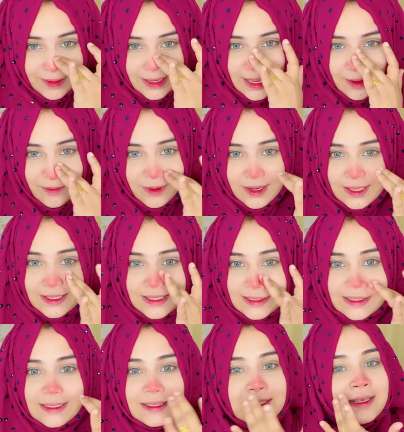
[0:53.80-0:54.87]
সবাই কেমন
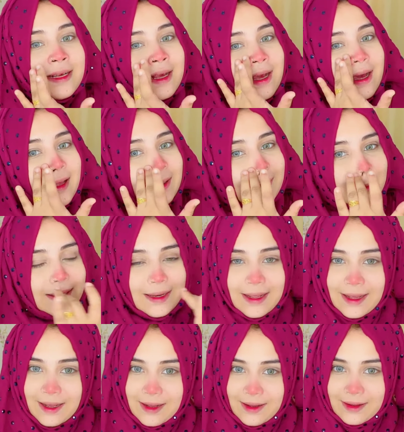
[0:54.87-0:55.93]
আছেন
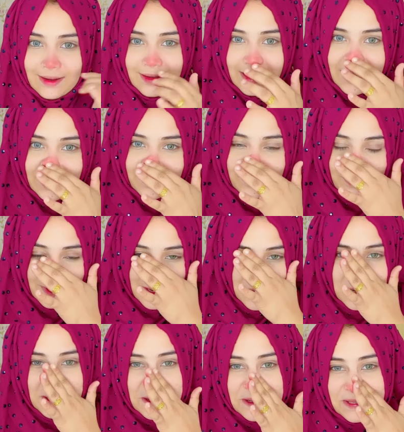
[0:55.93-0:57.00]
আল্লাহ এত
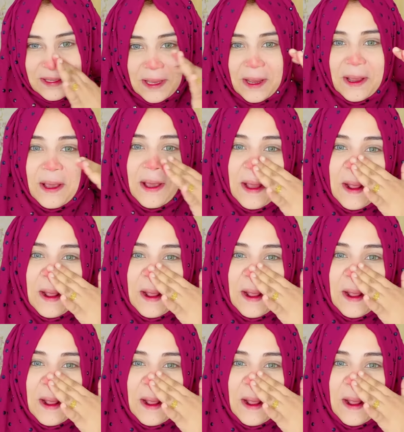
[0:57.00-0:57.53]
লাল হয়েছে